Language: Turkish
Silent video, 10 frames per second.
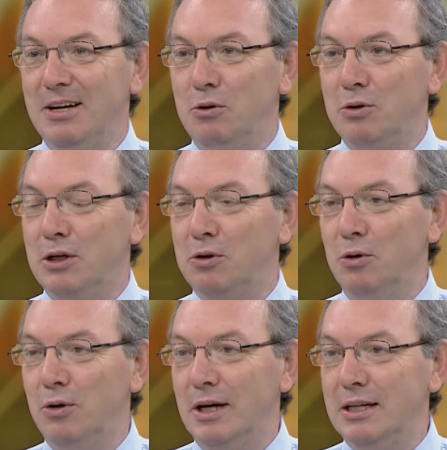Oradaki
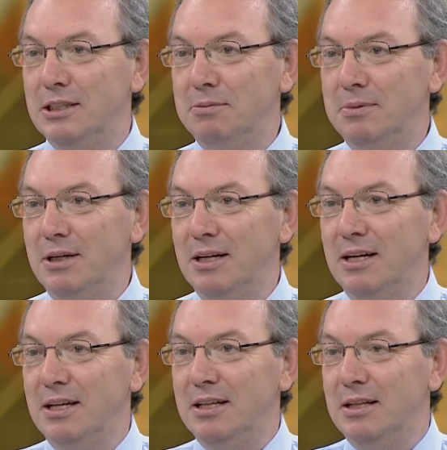öğrencim
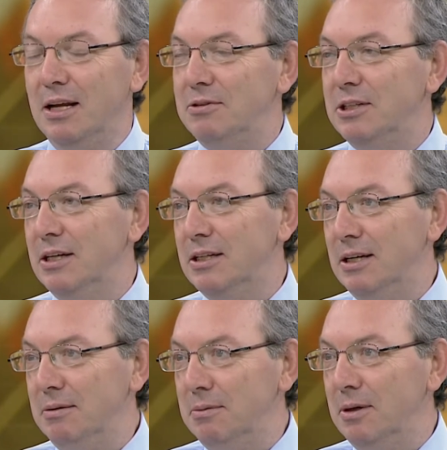
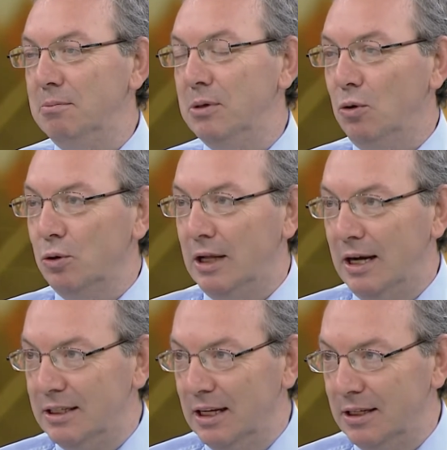Nevşehir'de bir
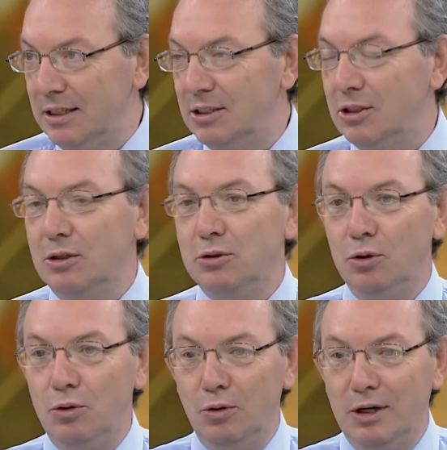otelde
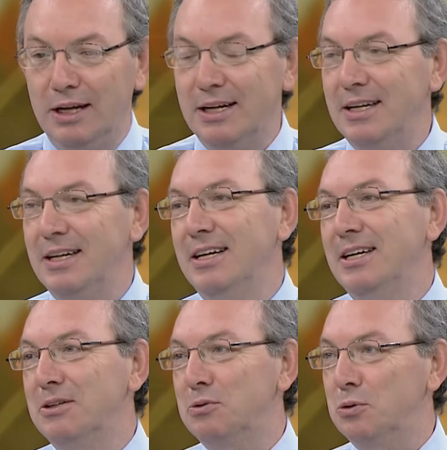çalışıyor. Oraya
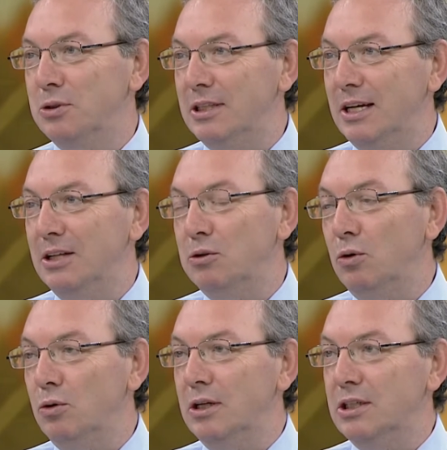turiste
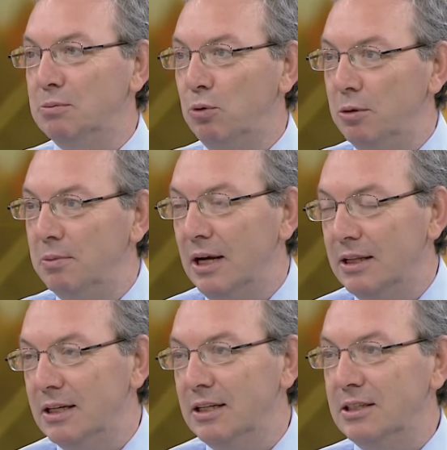getiriyor. Onlara spor
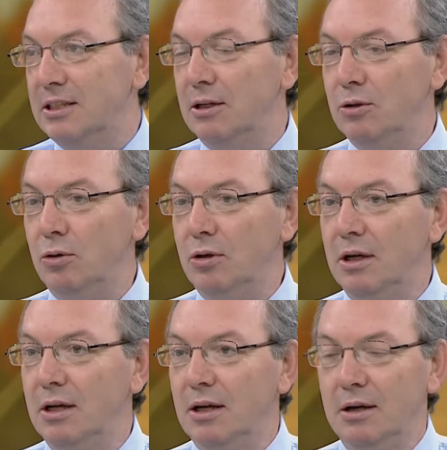imkanları da sağlıyor.
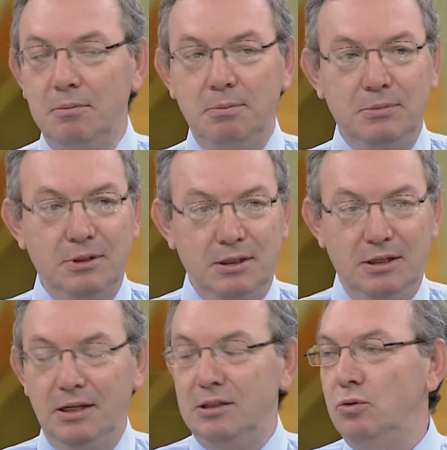
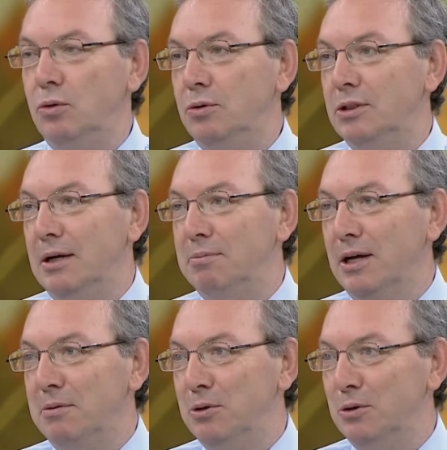Çok güzel bir
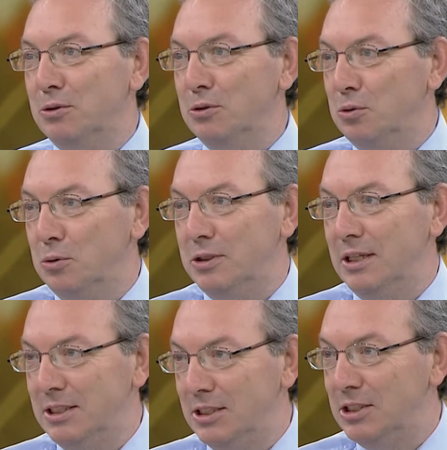yer biliyorsunuz.
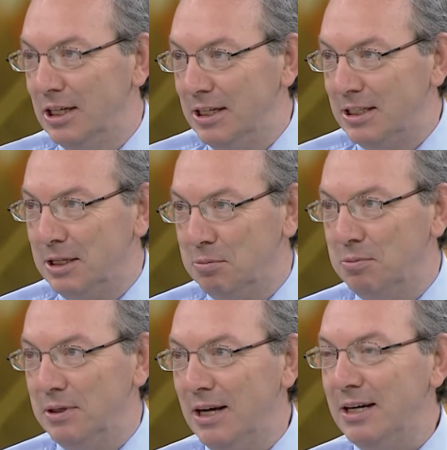Turistler için cennet gibi
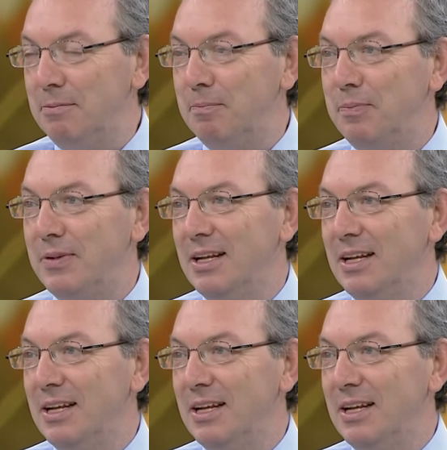bir Aynen, yer. Evet.